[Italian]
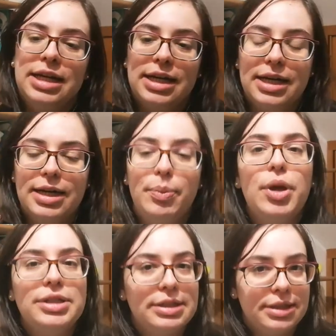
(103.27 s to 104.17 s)
uh, però
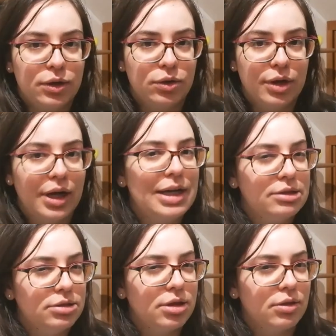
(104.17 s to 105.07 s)
esiste ancora,
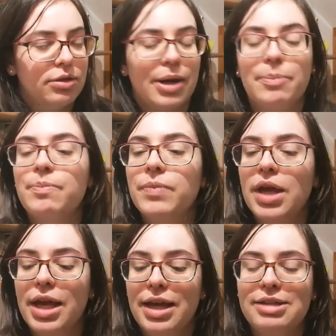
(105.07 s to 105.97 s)
esiste ancora,
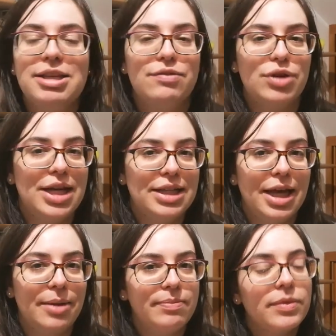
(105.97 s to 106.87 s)
e se
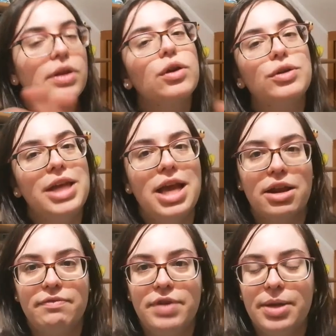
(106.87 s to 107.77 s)
volete
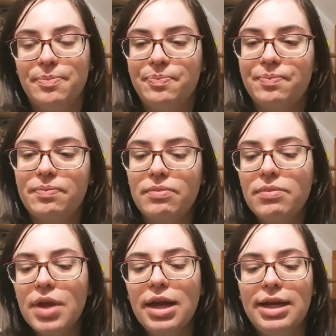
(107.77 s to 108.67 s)
godervi
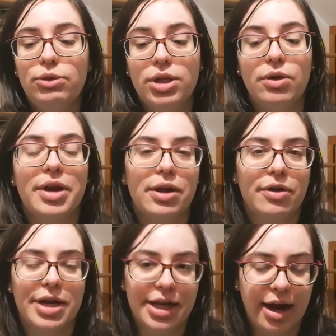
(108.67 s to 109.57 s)
le due torri
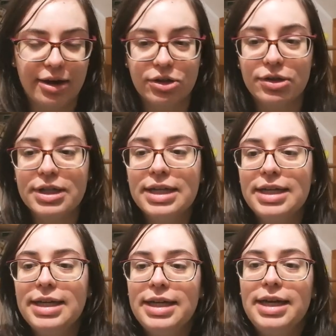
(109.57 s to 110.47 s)
con Riccardo.
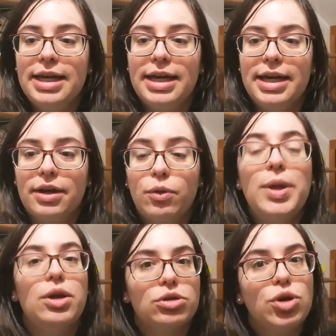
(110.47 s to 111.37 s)
Eh,
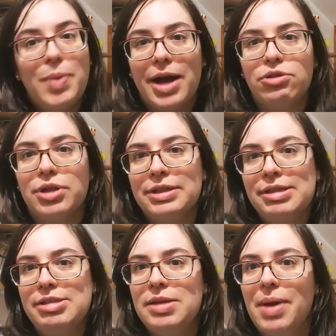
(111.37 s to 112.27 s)
quindi ho scoperto
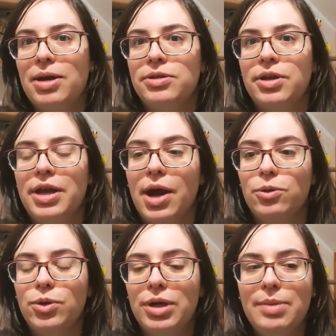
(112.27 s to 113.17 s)
tantissimi altri
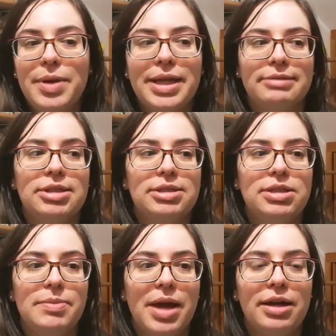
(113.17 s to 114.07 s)
audiolibri,
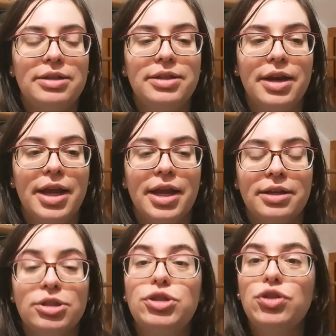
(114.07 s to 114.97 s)
tantissime altre
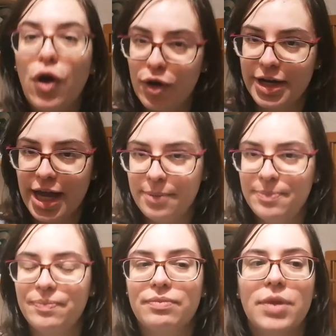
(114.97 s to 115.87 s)

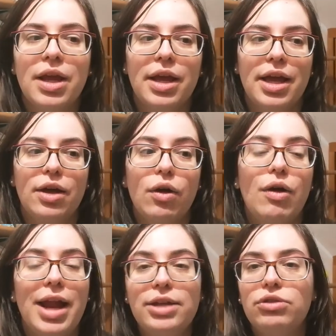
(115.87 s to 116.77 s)
storie, eh,
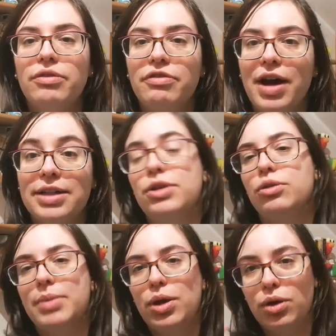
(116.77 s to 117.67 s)
ho letto infatti
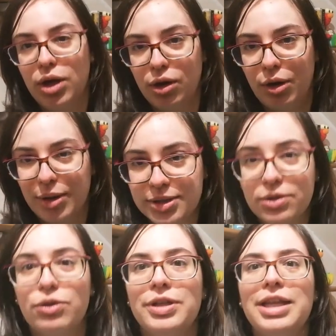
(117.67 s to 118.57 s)
o almeno ho, ho
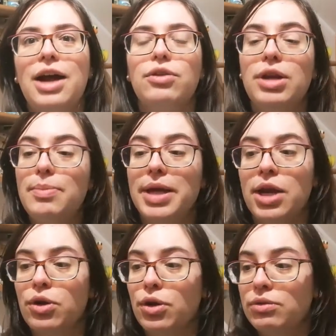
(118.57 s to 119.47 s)
ascoltato libri
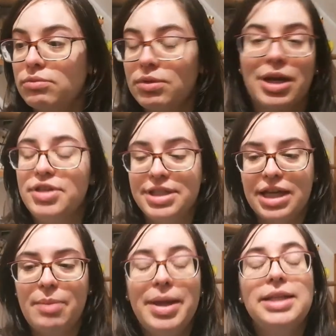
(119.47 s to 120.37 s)
che non ho
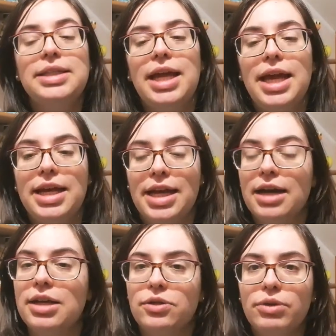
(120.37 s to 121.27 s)
fisicamente e
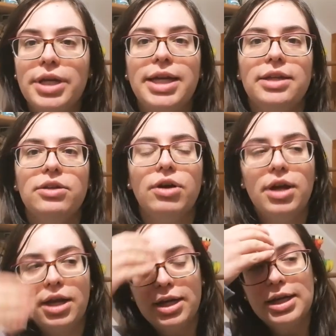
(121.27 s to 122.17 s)
neanche sul
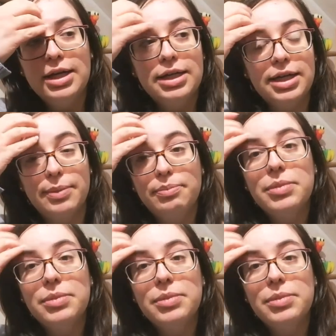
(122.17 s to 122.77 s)
Kindle, eh,